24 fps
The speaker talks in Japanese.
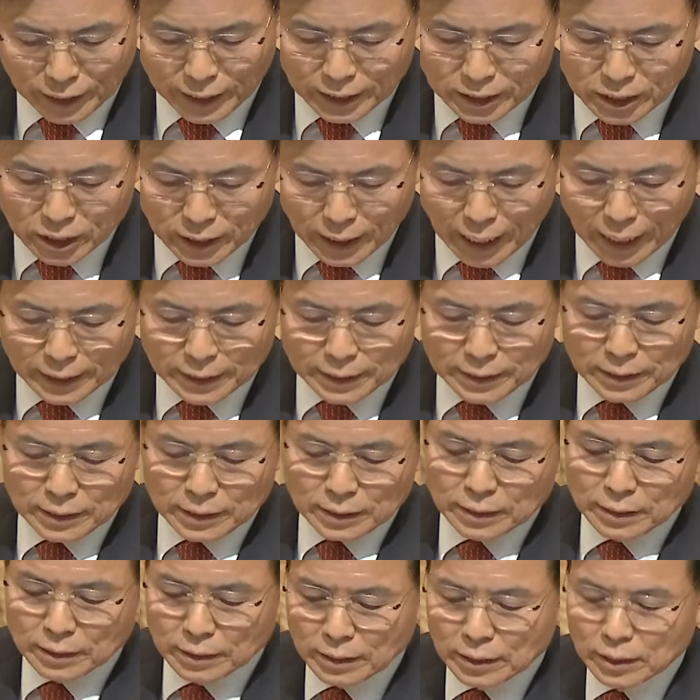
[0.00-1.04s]
約束さ
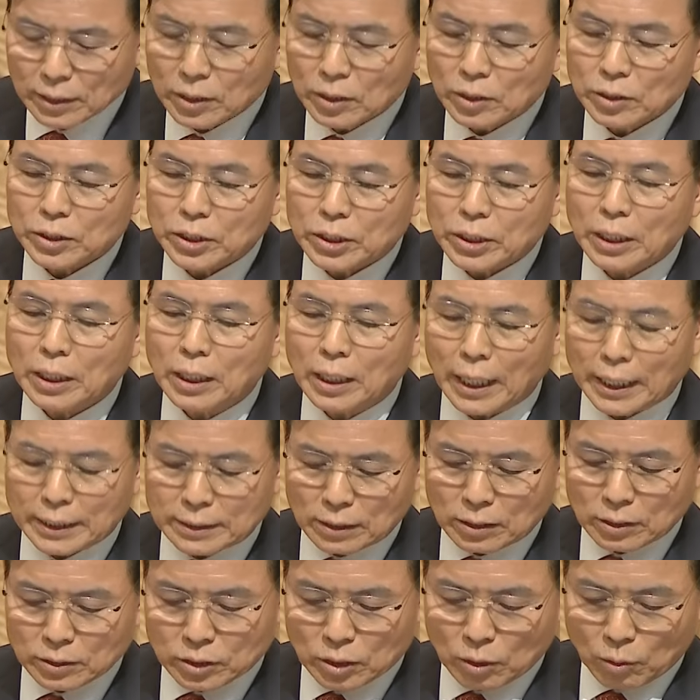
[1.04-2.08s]
れたメシアを受け
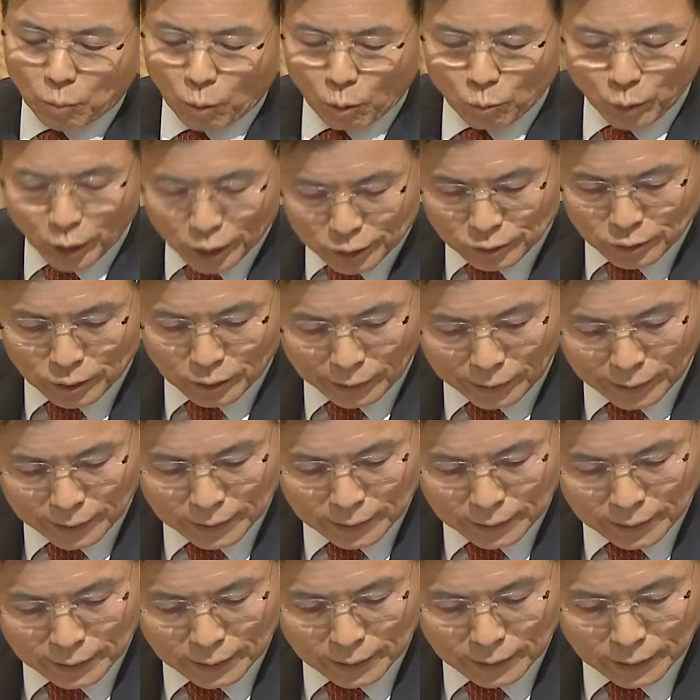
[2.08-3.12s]
入れたのに彼ら
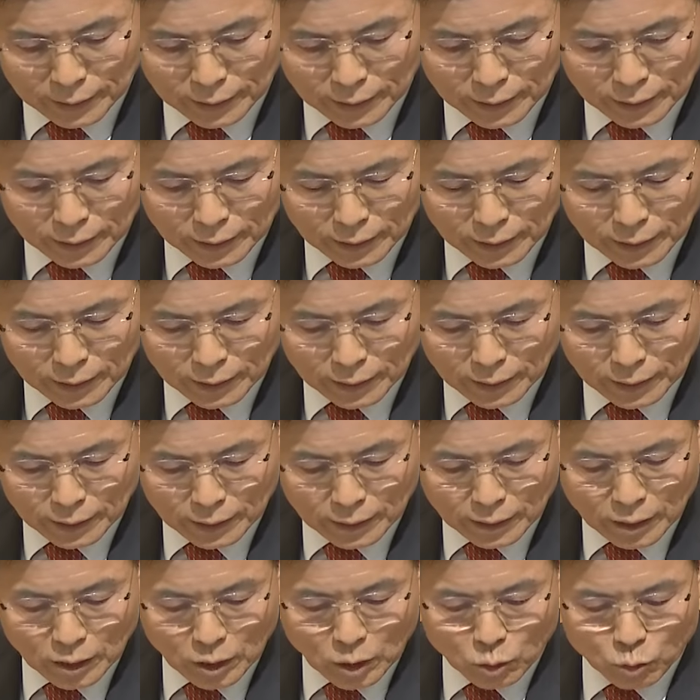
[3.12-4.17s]
の熱意が冷めてい
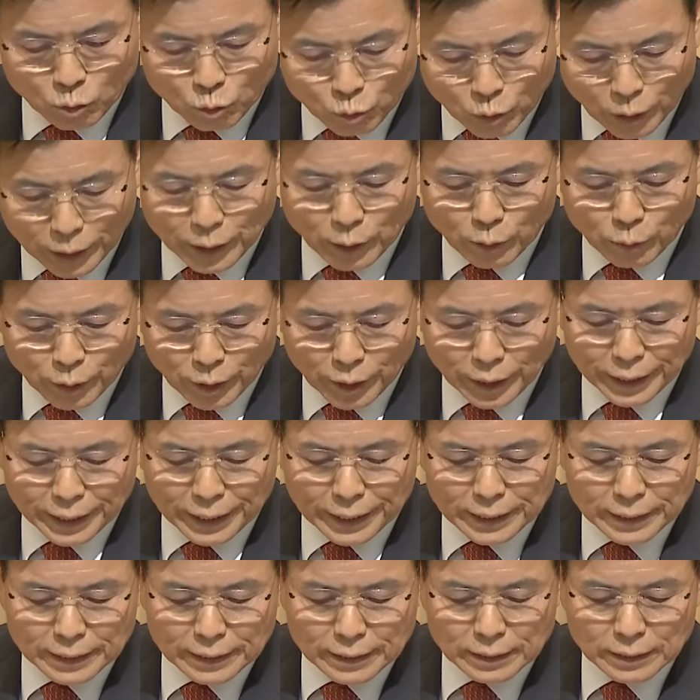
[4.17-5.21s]
くのを見て
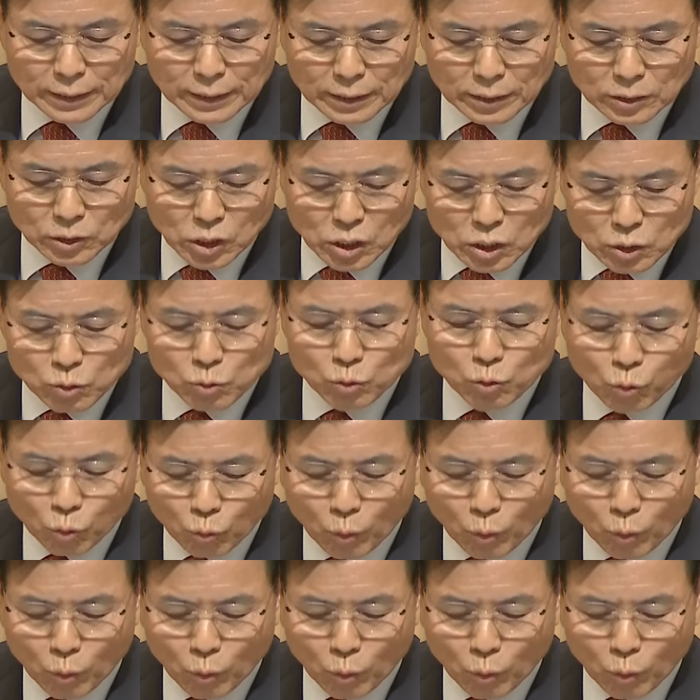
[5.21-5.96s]
また